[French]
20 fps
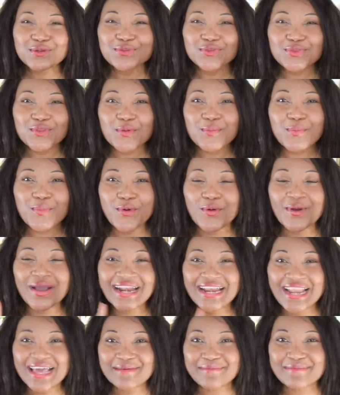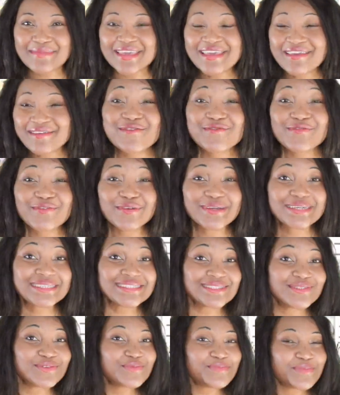autoproclamer
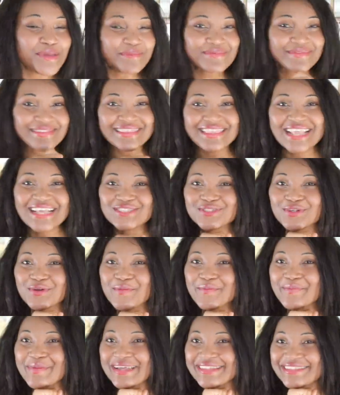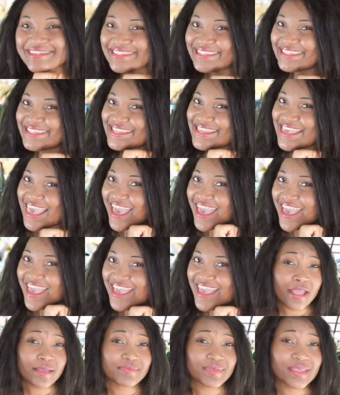fleuriste ou même naturopathe. Yeah
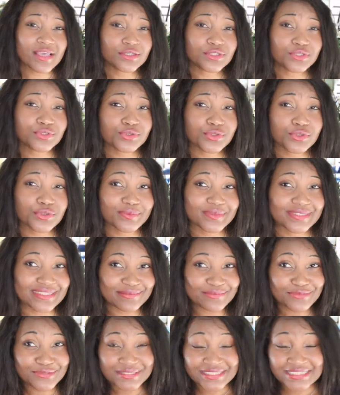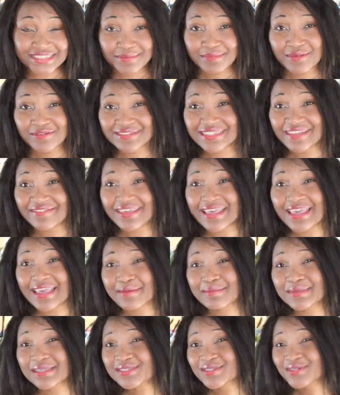Et bien sûr mes amours, si jamais vous avez
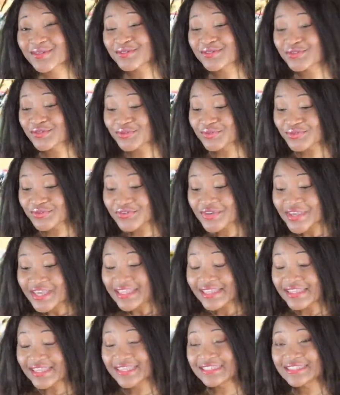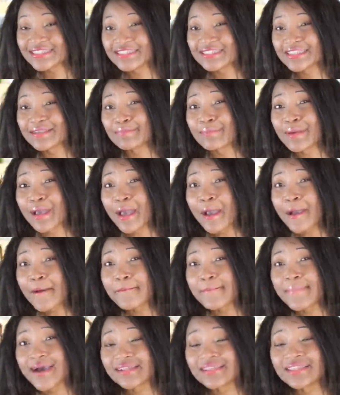aimé ce contenu, n'hésitez pas,
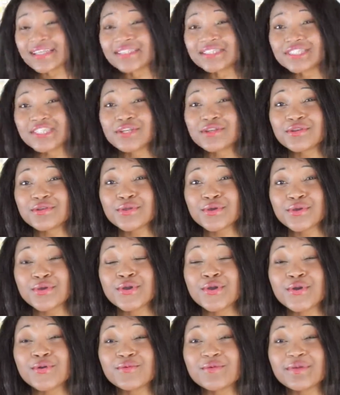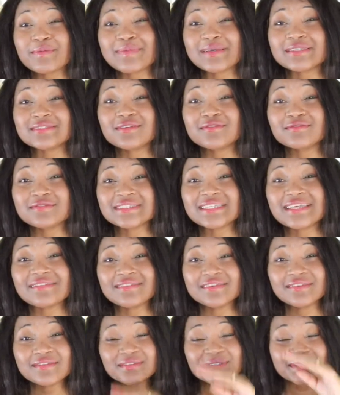partager le Oui, parce que vous
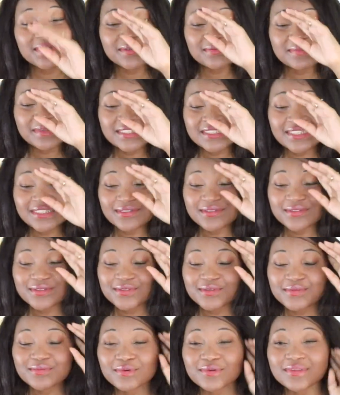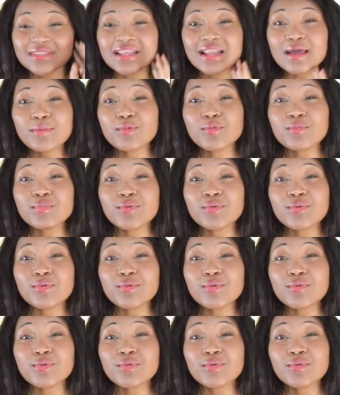savez que sur ma chaîne YouTube, on est là pour